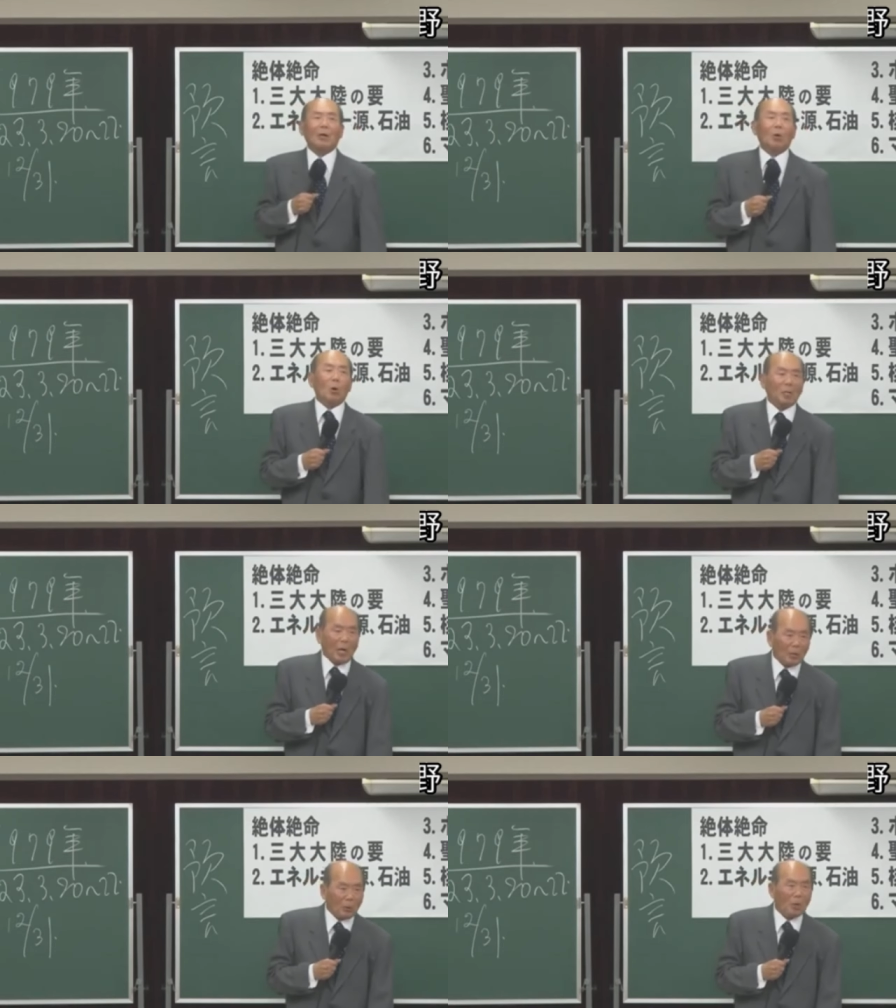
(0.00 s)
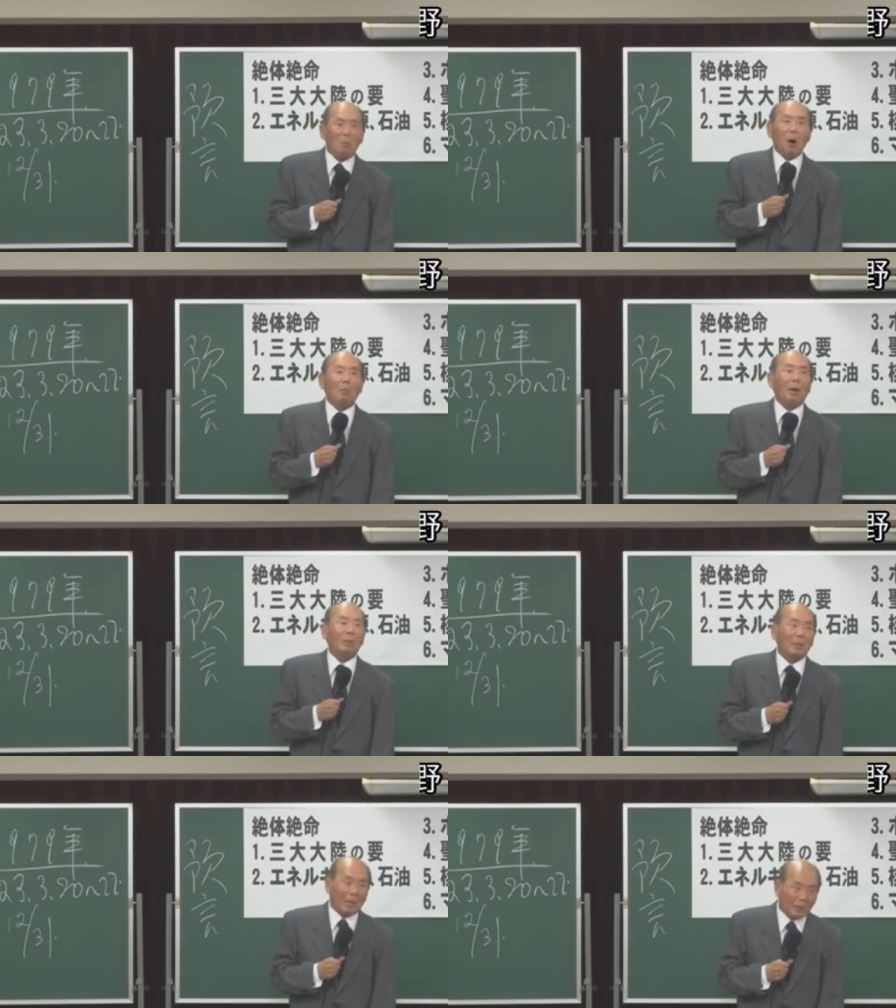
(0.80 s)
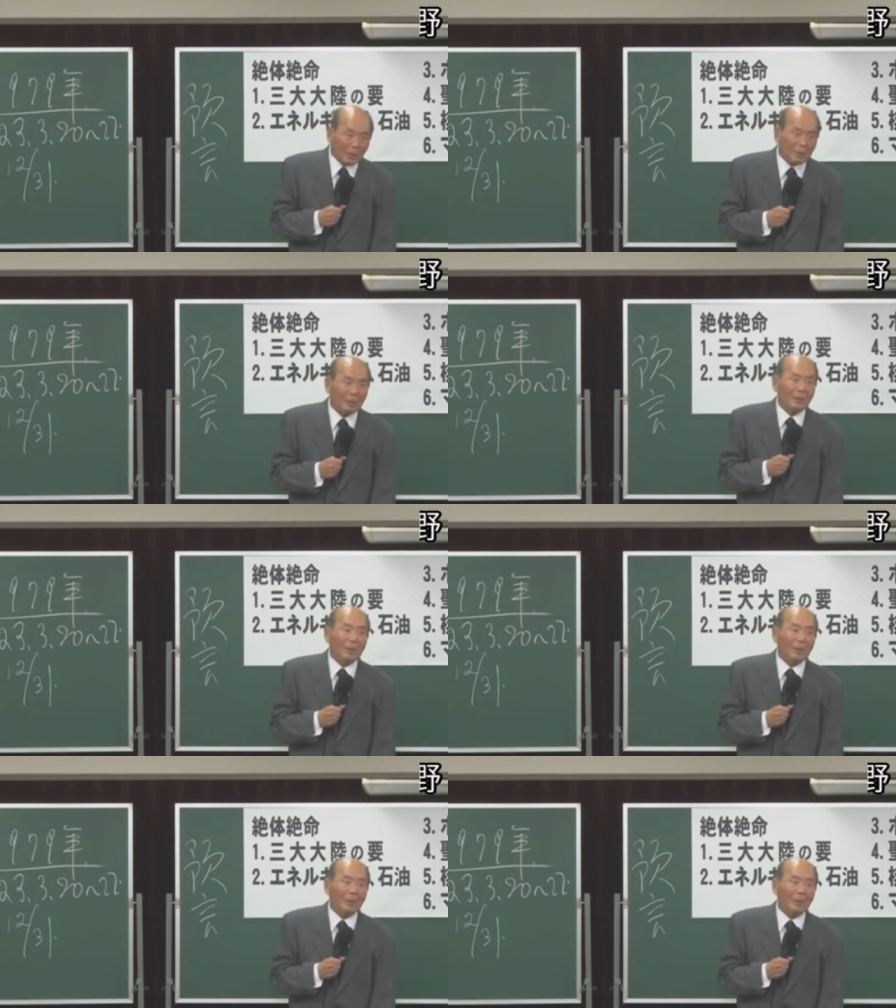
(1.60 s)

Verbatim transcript: 大阪における万博だったんです。